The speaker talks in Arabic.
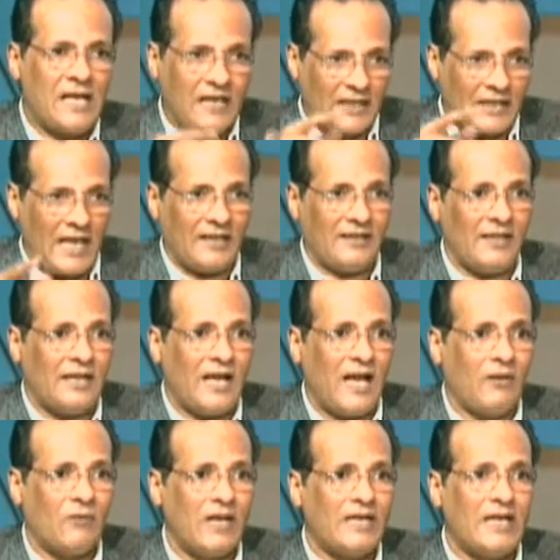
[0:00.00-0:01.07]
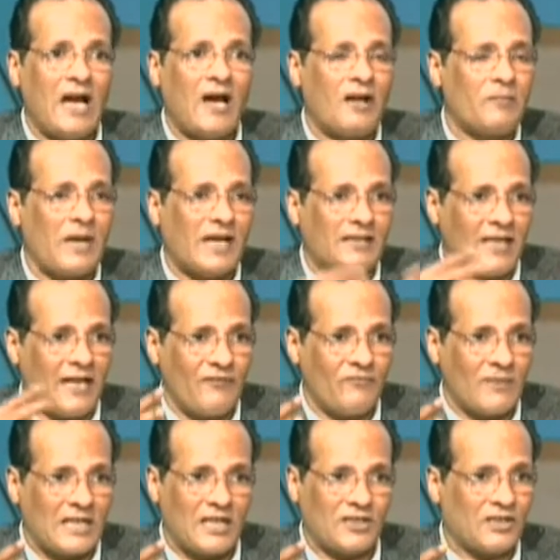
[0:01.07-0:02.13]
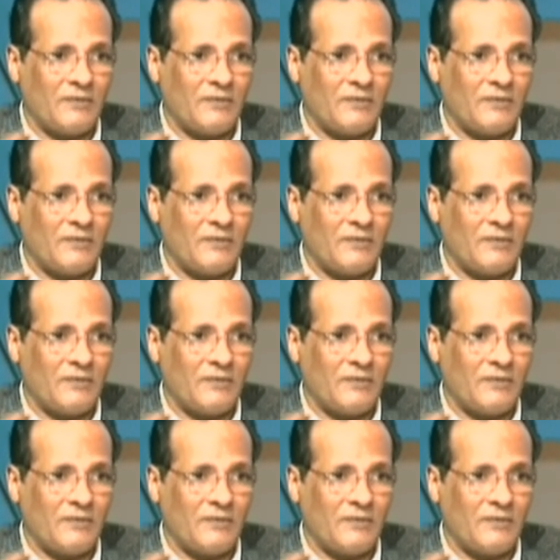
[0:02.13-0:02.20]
احنا عندنا حوالي 4000 مركز